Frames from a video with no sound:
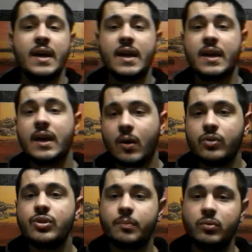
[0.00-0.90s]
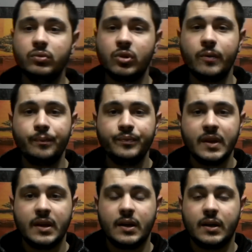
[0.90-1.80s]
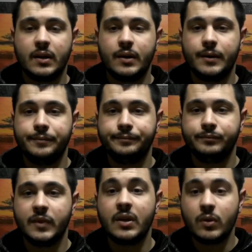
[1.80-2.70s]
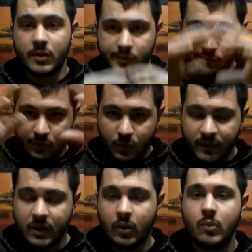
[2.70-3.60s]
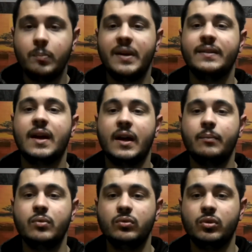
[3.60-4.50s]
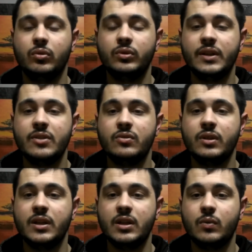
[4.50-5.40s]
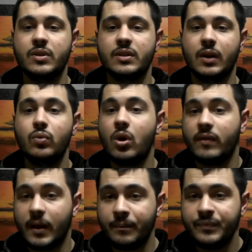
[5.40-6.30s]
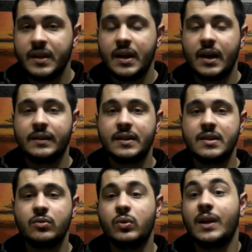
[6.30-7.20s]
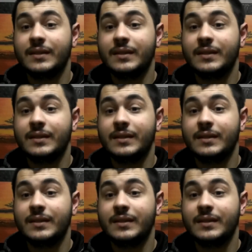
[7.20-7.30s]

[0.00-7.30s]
e che oggi appunto, ehm, e qui, qui, vado a completare appunto l'utilizzo di questa nuova attrezzatura